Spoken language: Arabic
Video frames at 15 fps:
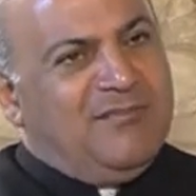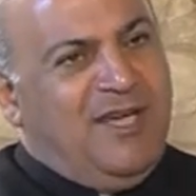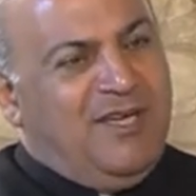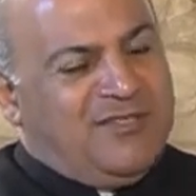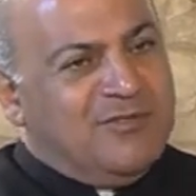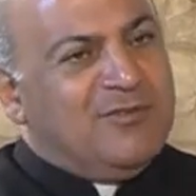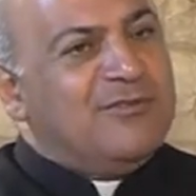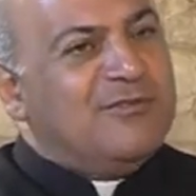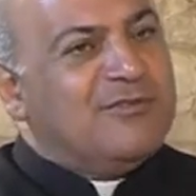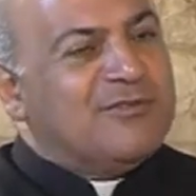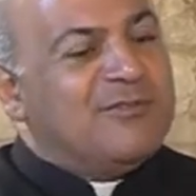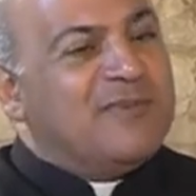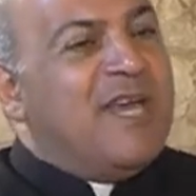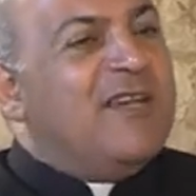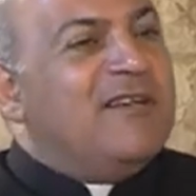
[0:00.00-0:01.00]
محصور
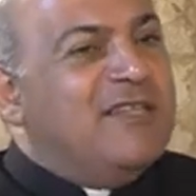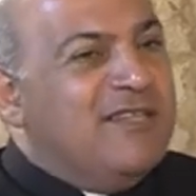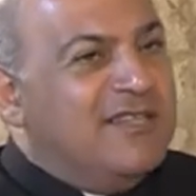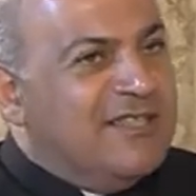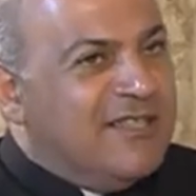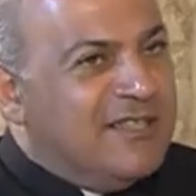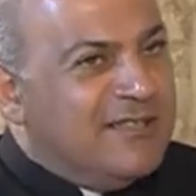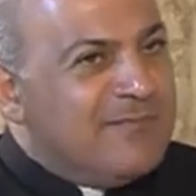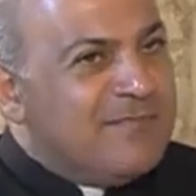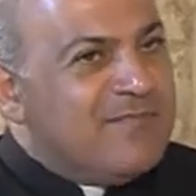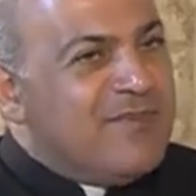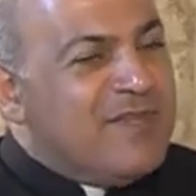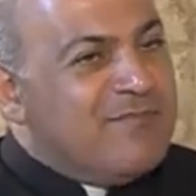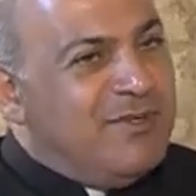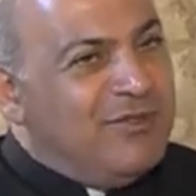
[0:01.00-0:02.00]
وبأنيني
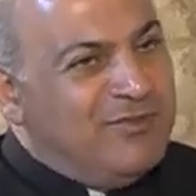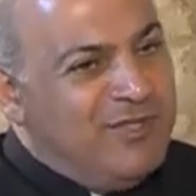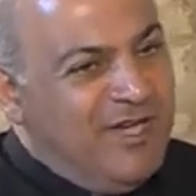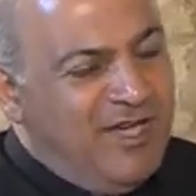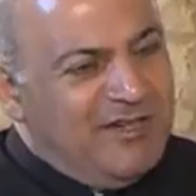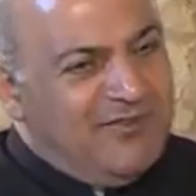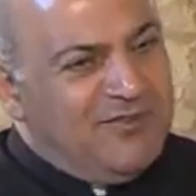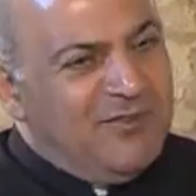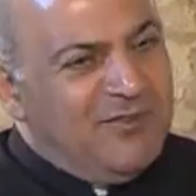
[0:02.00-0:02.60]
بده يعرف